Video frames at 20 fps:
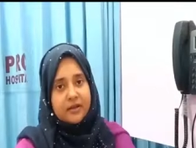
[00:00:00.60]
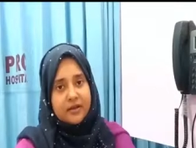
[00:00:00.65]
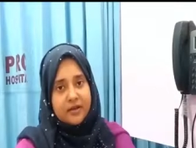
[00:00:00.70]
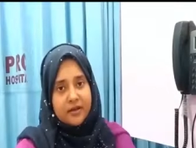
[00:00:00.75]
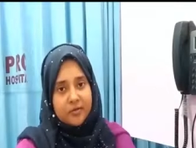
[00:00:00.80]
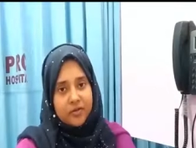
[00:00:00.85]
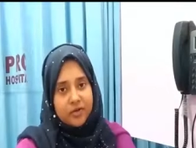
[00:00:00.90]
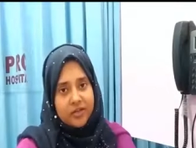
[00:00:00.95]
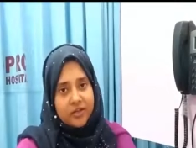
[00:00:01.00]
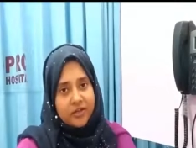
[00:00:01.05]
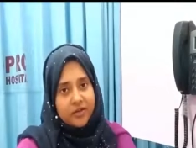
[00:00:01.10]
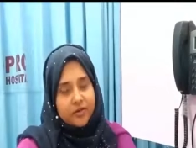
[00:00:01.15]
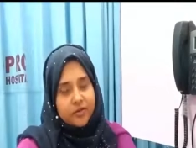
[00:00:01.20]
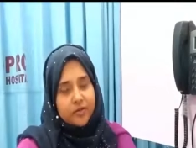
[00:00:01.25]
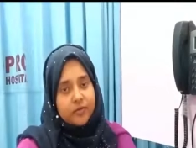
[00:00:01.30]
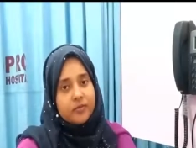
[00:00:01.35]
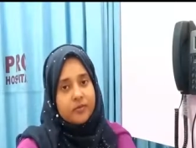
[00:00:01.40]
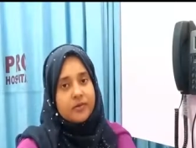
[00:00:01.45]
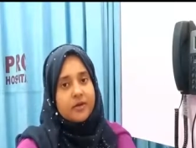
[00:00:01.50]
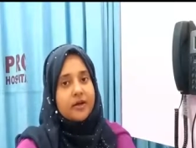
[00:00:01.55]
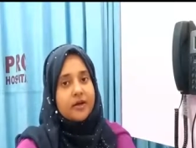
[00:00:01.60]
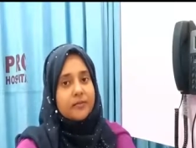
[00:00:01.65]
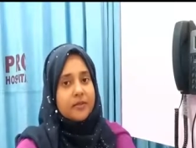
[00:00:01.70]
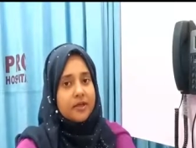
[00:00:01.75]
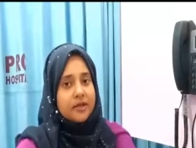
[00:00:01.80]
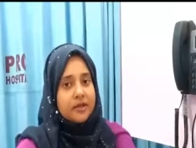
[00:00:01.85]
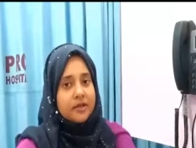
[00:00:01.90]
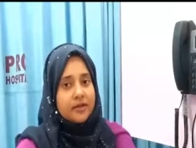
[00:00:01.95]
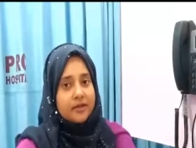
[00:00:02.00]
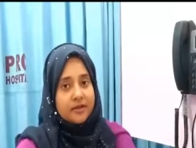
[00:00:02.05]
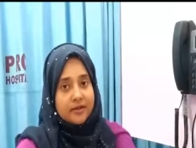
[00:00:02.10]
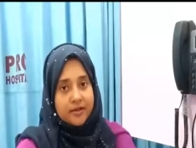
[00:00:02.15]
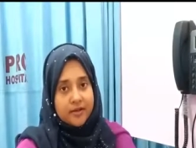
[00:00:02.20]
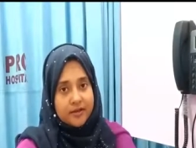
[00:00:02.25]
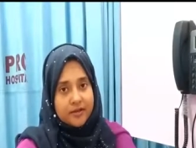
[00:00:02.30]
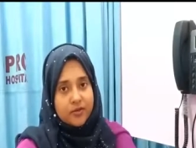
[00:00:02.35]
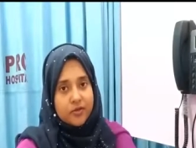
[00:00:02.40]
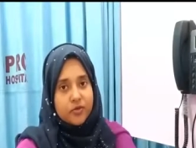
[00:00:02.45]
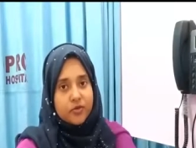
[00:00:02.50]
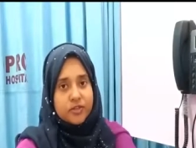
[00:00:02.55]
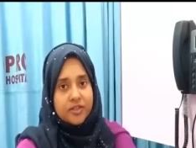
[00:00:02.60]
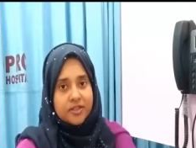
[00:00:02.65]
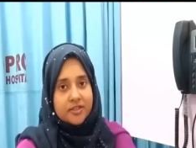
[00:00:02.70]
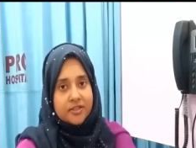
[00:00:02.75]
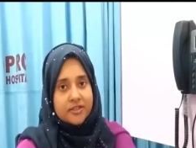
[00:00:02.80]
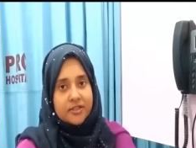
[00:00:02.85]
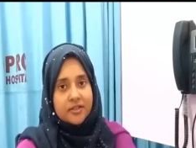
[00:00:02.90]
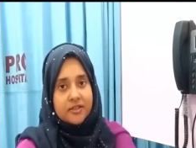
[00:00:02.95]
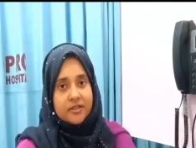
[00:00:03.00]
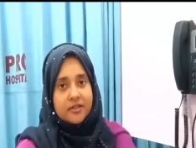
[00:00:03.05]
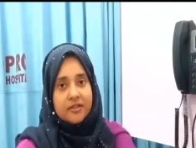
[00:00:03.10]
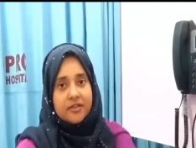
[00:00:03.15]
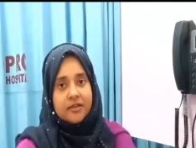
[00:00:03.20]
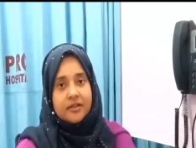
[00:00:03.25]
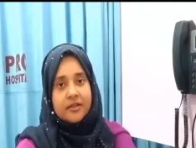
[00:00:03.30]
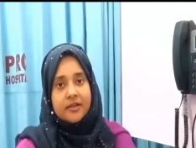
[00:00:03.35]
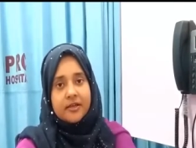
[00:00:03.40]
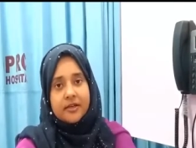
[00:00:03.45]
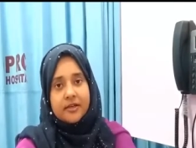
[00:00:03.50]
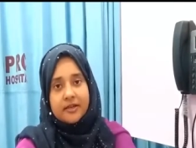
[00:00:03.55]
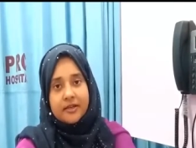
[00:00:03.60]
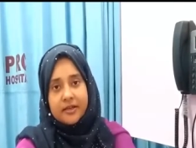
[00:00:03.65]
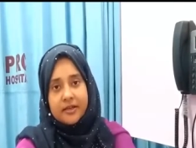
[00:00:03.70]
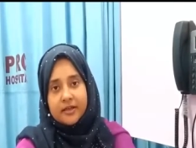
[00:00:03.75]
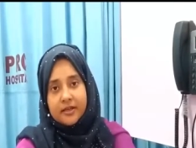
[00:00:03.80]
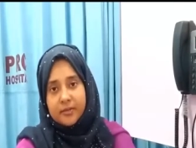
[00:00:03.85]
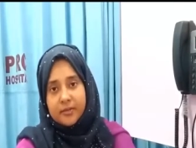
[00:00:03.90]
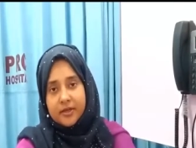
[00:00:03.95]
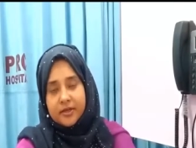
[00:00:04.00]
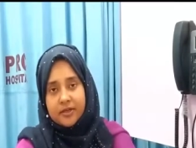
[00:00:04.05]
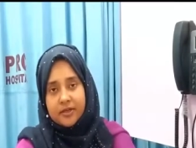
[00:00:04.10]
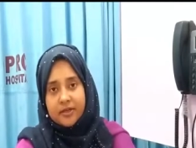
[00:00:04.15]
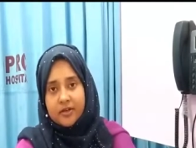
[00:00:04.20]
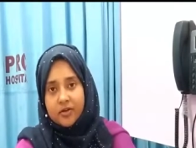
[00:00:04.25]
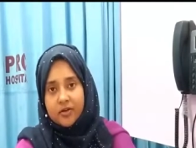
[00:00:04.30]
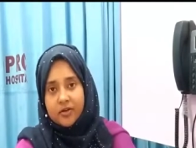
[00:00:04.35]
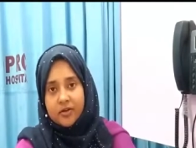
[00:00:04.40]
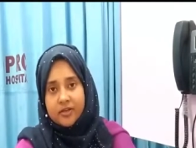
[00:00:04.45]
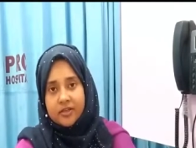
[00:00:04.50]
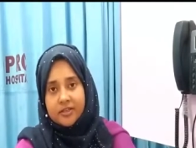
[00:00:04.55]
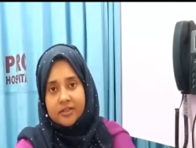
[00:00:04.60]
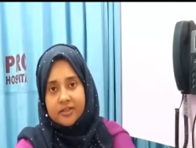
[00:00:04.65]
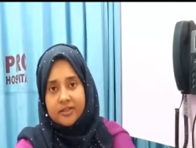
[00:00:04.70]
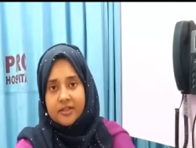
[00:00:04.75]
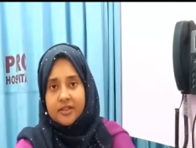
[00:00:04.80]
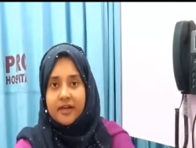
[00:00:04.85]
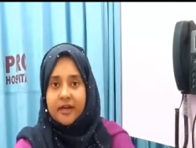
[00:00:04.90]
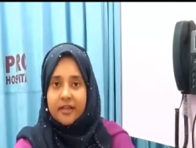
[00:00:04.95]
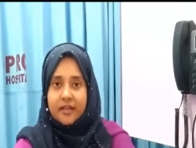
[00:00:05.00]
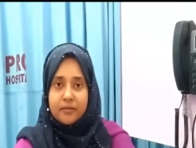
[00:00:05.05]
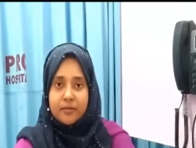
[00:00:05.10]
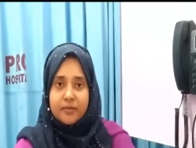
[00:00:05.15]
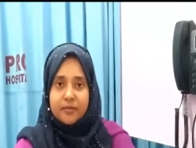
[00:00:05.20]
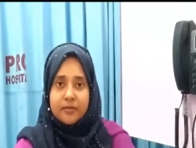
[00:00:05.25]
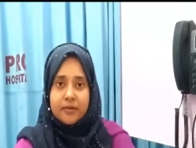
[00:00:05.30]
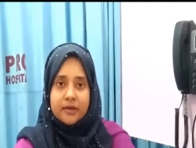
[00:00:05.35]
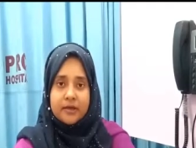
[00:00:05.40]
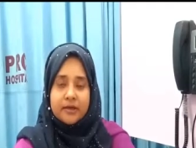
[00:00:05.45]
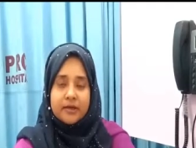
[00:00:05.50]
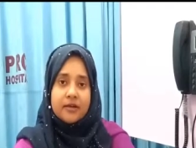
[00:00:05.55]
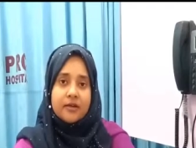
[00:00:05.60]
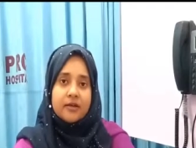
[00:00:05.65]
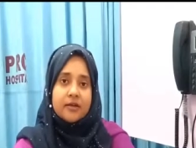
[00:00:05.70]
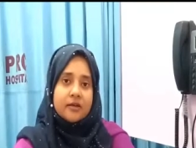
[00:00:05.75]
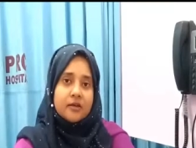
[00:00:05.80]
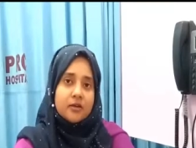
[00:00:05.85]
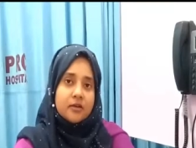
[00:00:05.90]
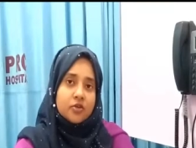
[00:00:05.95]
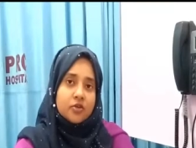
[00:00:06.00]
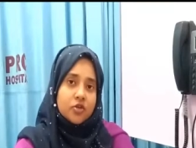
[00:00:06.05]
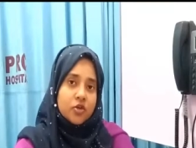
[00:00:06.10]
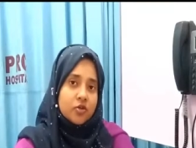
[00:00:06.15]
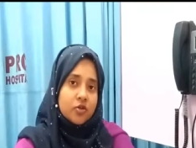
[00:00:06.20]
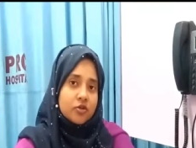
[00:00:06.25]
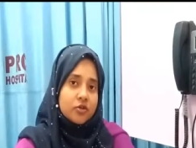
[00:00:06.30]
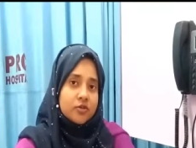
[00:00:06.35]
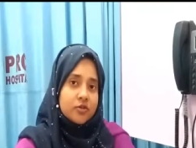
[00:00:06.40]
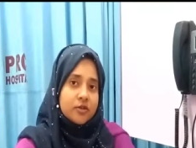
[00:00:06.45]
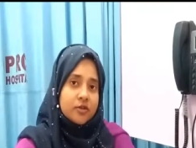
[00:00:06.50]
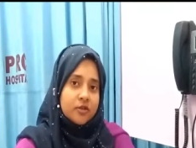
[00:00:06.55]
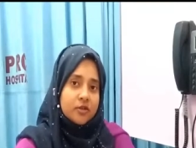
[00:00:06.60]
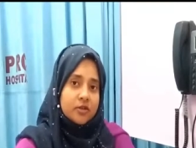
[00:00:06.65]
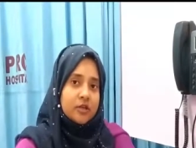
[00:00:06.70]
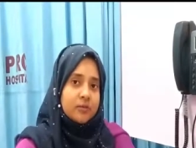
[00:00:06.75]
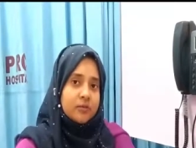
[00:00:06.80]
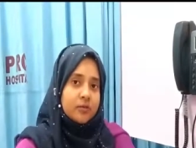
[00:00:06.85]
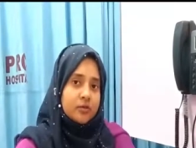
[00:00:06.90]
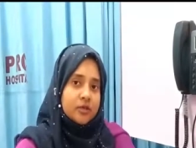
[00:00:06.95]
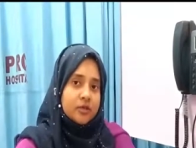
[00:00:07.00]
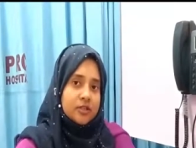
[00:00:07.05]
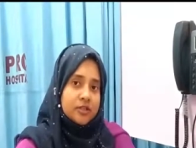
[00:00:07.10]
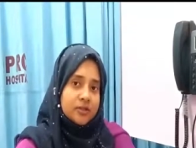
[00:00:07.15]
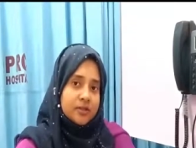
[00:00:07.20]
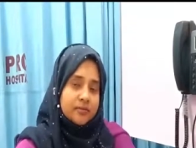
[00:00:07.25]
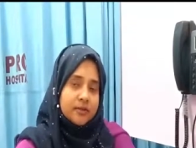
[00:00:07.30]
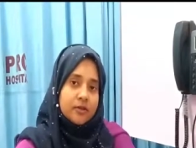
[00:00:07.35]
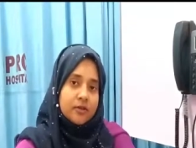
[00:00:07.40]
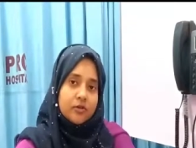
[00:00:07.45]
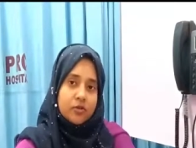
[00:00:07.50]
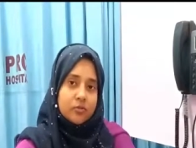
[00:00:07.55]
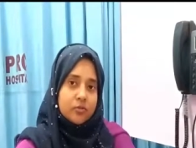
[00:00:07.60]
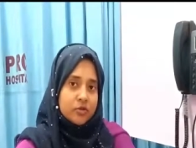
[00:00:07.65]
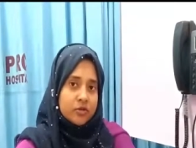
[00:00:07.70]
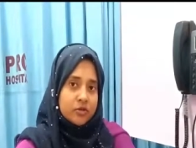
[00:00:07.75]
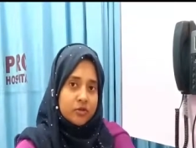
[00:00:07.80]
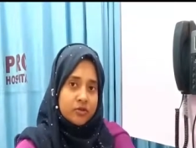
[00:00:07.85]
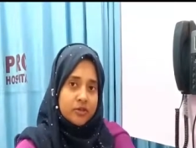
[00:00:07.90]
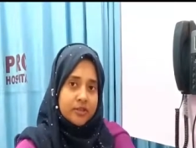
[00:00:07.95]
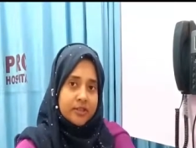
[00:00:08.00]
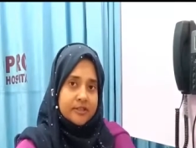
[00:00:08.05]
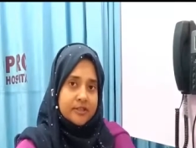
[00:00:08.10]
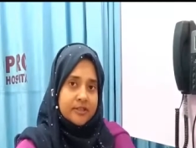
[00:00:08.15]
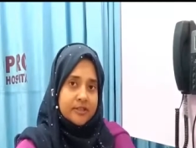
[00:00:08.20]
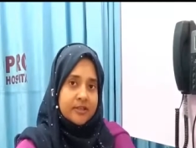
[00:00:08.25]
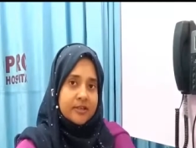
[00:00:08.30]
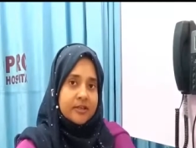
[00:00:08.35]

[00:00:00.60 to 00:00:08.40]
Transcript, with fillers: আসসালামু আলাইকুম আমি ডাক্তার নুরসাদ জাহান ডেল্টা মেডিকেল কলেজের গাইনি বিভাগে সহযোগী অধ্যাপক হিসেবে কর্মরত আছি